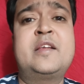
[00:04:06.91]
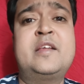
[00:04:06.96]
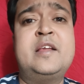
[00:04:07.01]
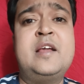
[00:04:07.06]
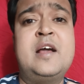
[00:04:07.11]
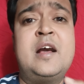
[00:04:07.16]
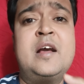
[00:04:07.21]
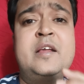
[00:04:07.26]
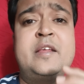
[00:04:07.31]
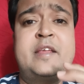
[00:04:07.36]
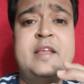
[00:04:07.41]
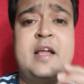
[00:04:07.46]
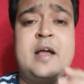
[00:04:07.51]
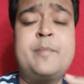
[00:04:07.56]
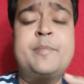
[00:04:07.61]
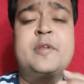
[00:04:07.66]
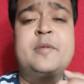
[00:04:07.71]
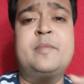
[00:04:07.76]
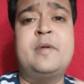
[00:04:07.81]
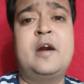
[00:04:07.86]
का क्या
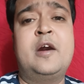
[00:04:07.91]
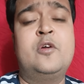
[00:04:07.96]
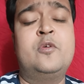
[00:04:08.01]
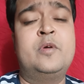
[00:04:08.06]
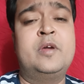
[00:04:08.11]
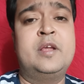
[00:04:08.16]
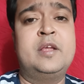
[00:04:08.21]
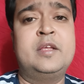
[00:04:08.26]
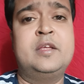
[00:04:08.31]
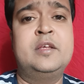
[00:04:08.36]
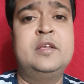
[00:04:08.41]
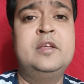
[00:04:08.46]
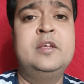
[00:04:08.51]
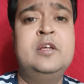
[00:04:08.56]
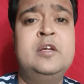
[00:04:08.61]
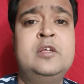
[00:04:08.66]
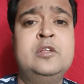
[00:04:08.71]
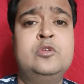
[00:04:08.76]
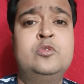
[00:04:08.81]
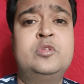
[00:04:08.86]
प्रभाव है
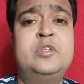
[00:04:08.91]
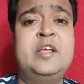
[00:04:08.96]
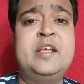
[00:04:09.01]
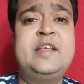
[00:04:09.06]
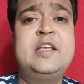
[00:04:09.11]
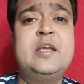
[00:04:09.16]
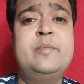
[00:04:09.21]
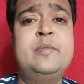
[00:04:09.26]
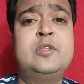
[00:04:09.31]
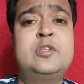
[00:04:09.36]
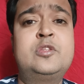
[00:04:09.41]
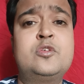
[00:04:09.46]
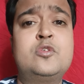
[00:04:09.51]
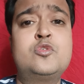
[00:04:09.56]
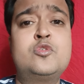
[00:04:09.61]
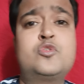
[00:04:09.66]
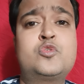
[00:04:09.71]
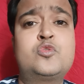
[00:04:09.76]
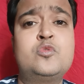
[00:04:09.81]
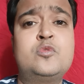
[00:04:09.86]
तो देखिए मित्रों
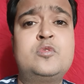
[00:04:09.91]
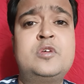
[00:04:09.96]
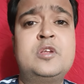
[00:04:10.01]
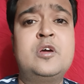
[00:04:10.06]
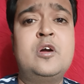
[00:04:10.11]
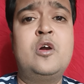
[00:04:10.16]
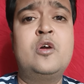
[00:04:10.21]
शुक्र